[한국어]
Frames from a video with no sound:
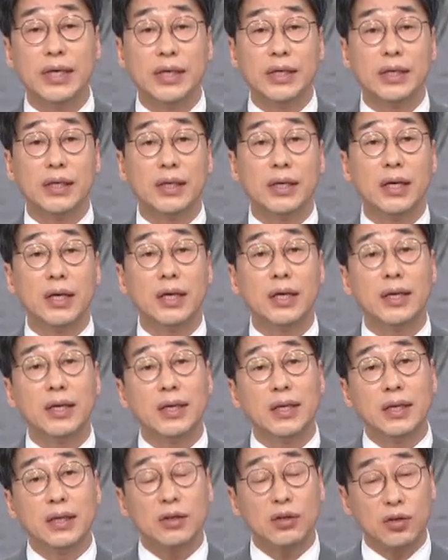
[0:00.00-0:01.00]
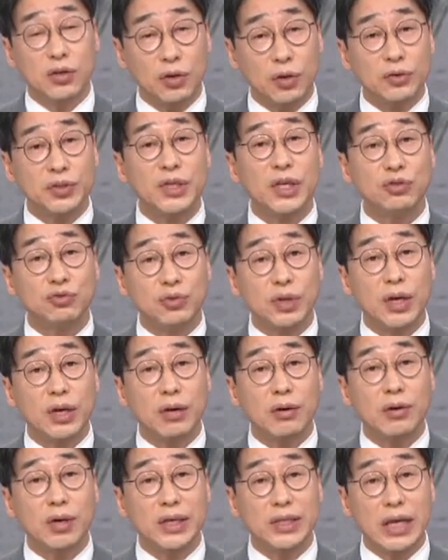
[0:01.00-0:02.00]
네. 그러니까 경찰 수사
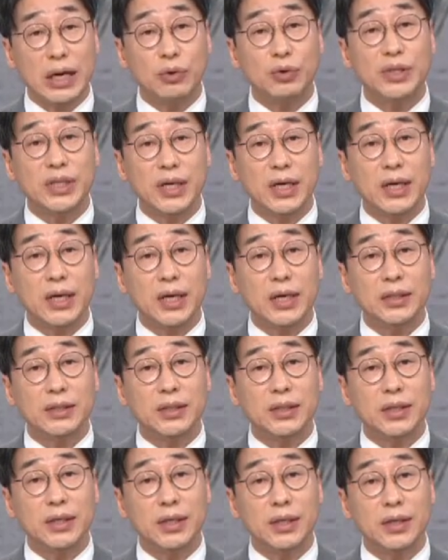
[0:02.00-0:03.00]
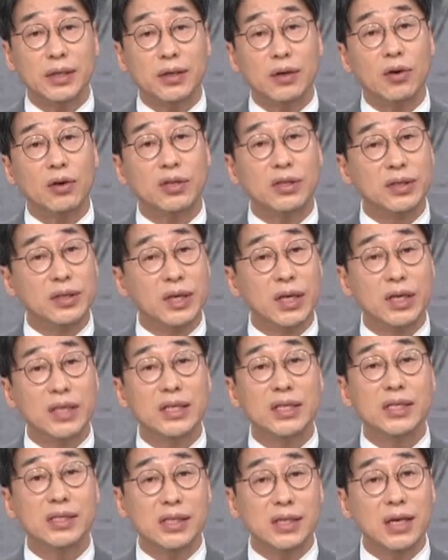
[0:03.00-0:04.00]
결과가 나올 때까지 네. 그렇게
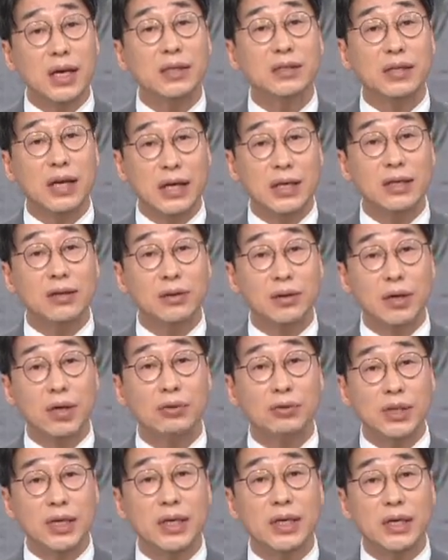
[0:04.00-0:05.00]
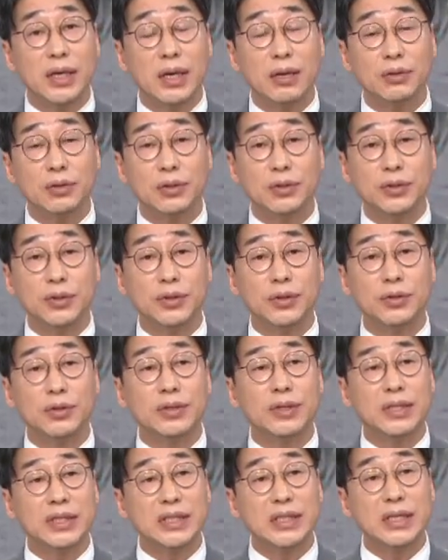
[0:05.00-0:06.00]
긴 시간은 아닐 거라고 그렇죠. 생각하거든요.
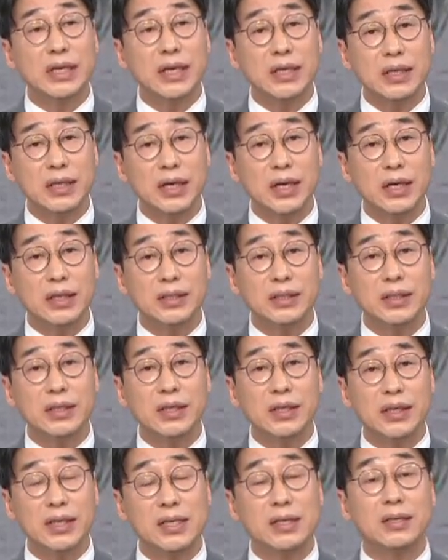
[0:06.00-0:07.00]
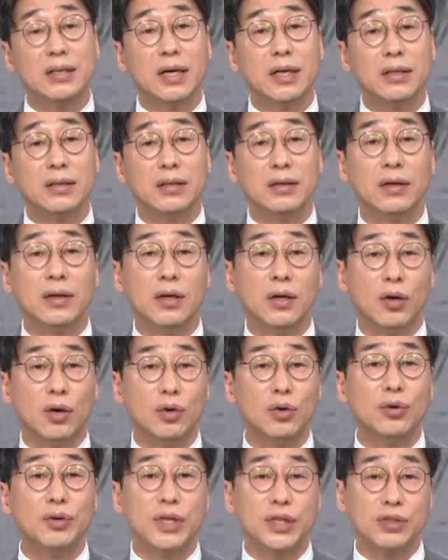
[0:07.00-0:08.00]
그 시간까지 일단
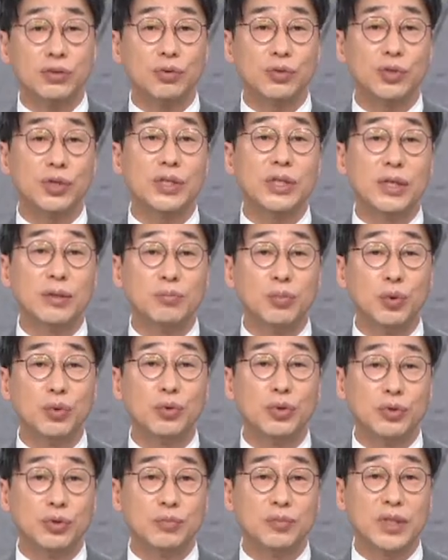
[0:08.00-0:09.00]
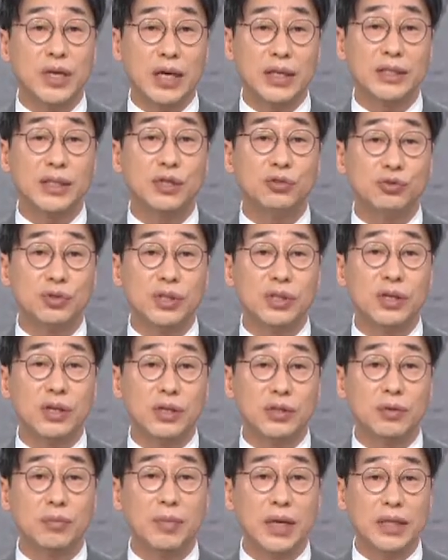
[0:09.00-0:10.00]
언론에서도 최대한 보도를 좀 자제해 주시는 게
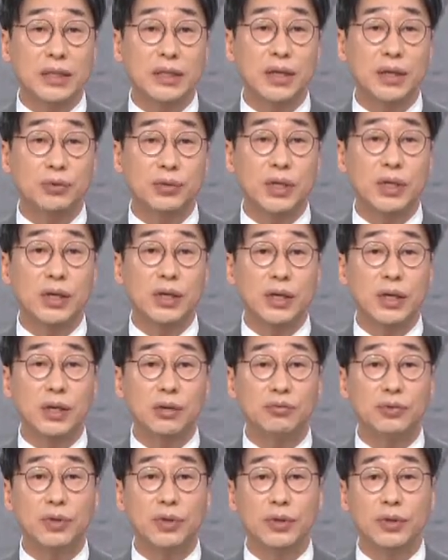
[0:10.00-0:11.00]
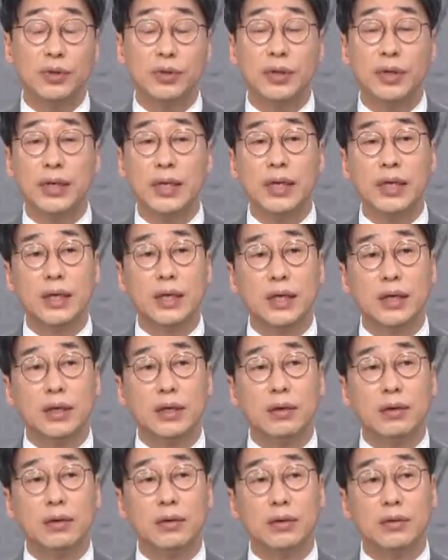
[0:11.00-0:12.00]
좀 맞다고 생각하고요. 네.
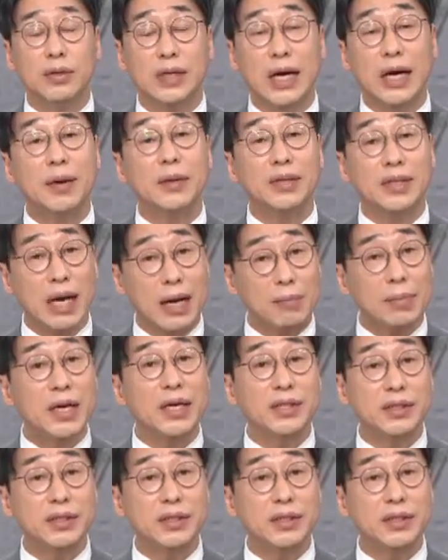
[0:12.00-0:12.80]
어, 다, 만